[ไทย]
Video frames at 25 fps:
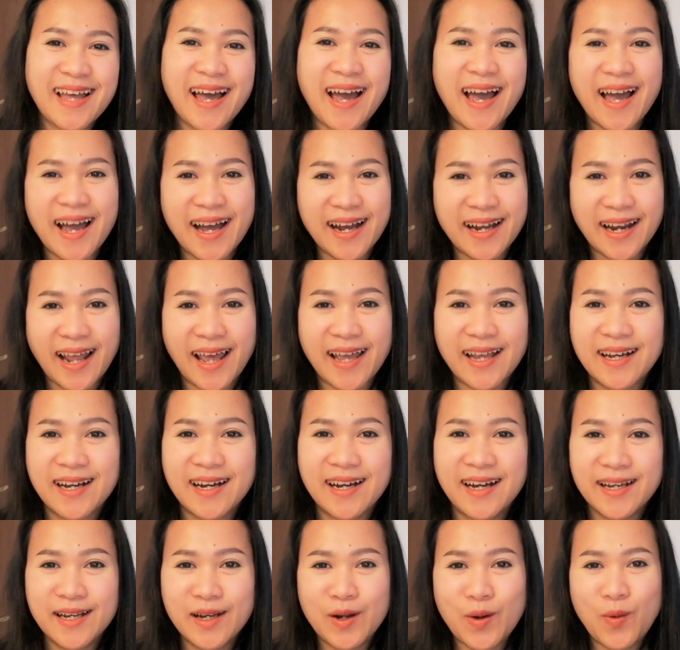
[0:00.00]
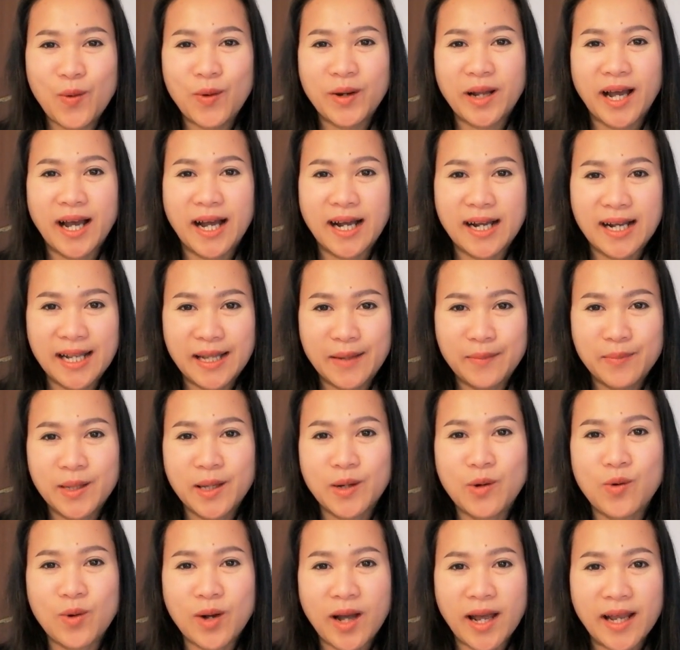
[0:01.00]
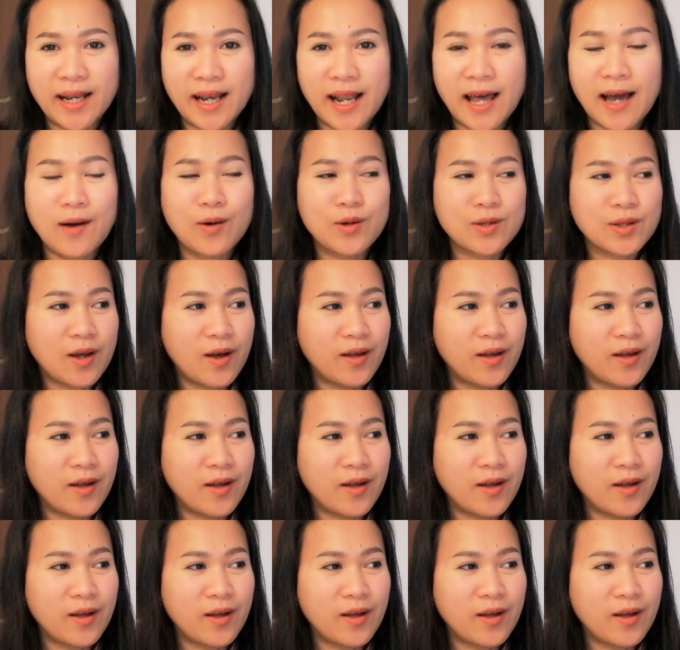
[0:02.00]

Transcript: ถ้าใครเคยดูนะคะ คลิปที่กู้ไก่เล่า